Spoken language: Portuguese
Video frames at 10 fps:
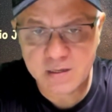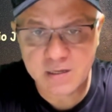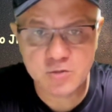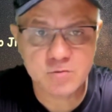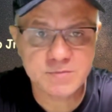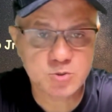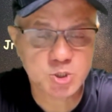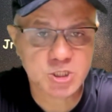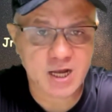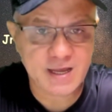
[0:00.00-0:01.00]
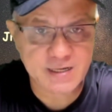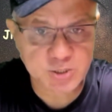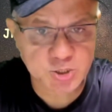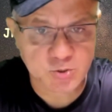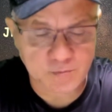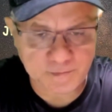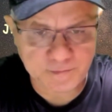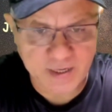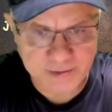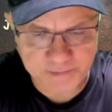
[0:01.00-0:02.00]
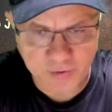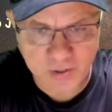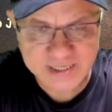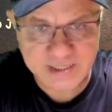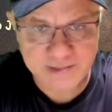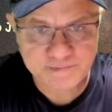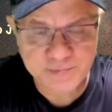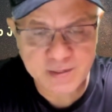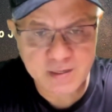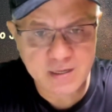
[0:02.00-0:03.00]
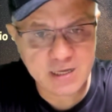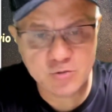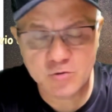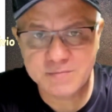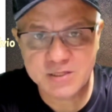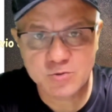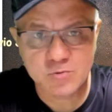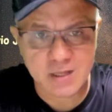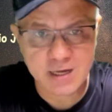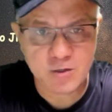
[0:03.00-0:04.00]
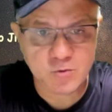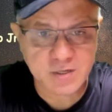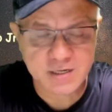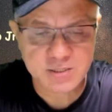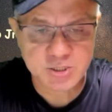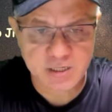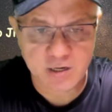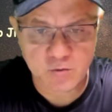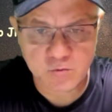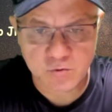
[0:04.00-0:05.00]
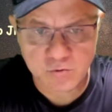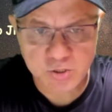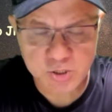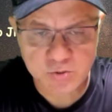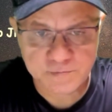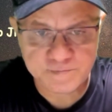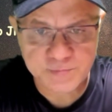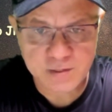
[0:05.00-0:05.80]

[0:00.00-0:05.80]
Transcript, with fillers: em nome do Jaércio Barbosa, em nome do Léo, grande Léo conosco,